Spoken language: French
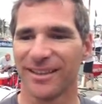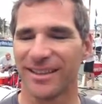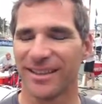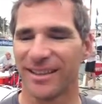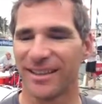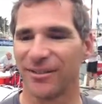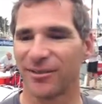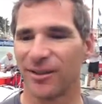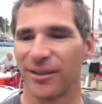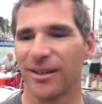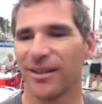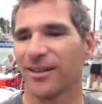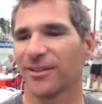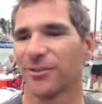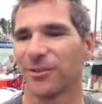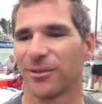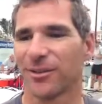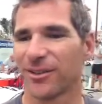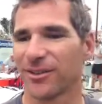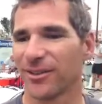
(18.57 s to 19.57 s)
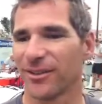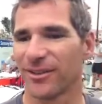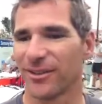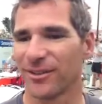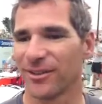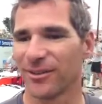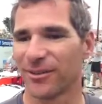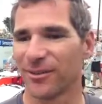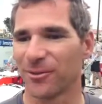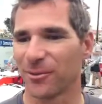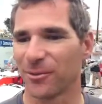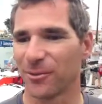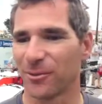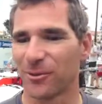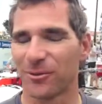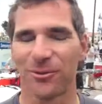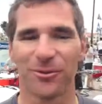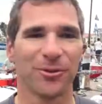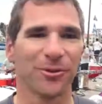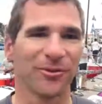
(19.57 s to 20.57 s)
Et voilà, donc euh, on
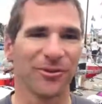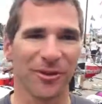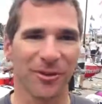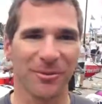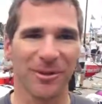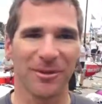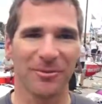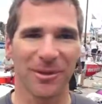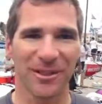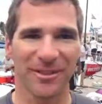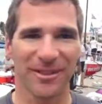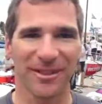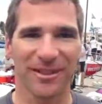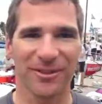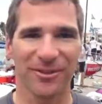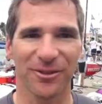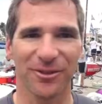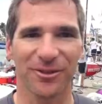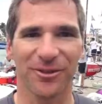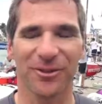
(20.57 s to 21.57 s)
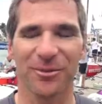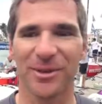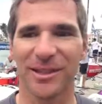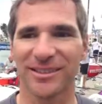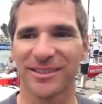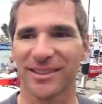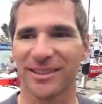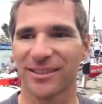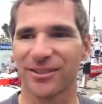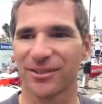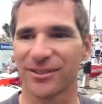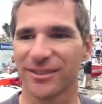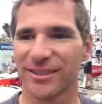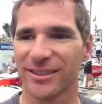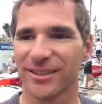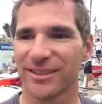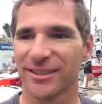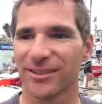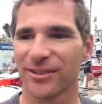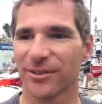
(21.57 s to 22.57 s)
conclut de fort belle manière le, bassin
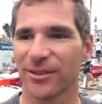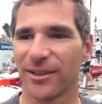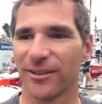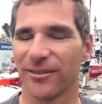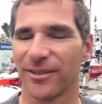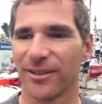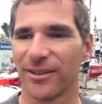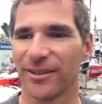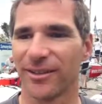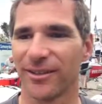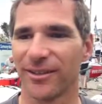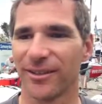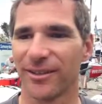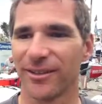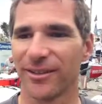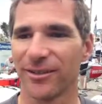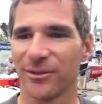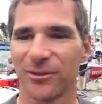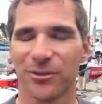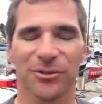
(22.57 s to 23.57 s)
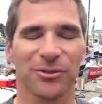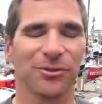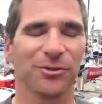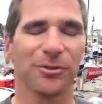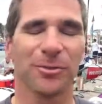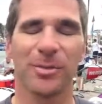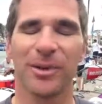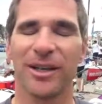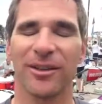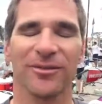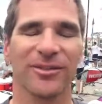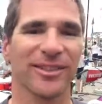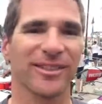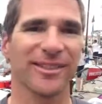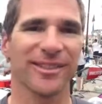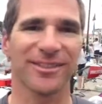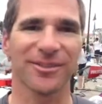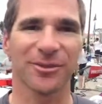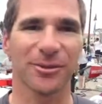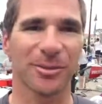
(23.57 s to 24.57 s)
atlantique. On avait une super
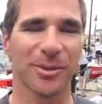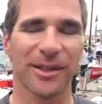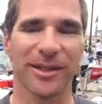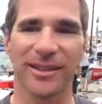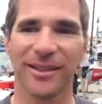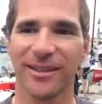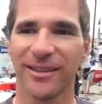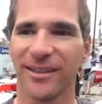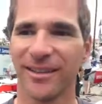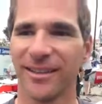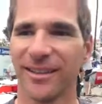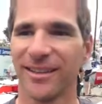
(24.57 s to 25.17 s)
vitesse au pré.